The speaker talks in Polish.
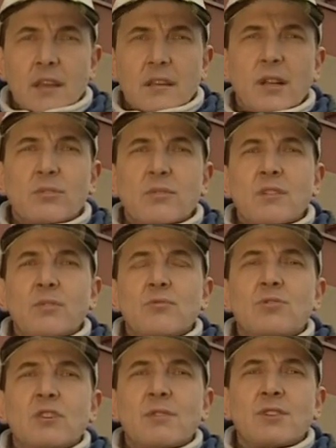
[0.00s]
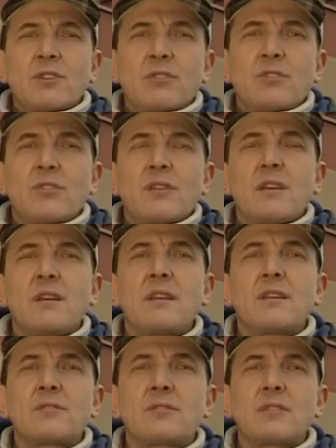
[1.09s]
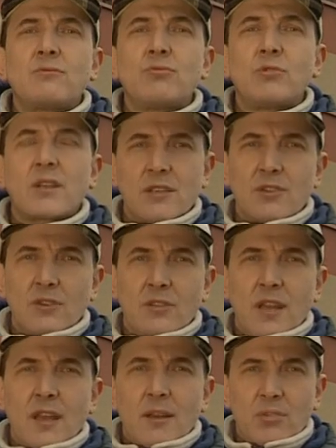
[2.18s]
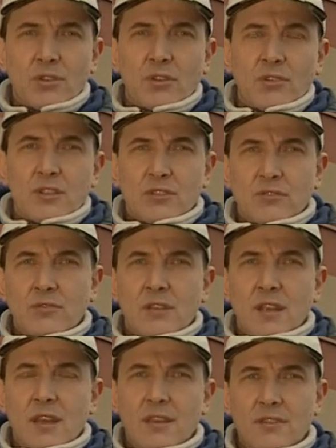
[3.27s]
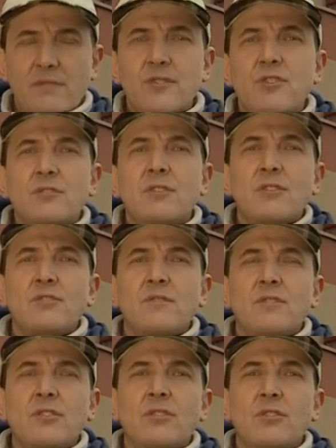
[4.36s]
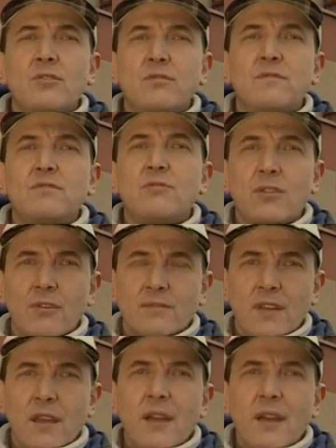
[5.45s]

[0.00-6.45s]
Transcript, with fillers: na których poruszała się Toyota, zostały ukradzione pod koniec grudnia 1999 roku w Głogowie.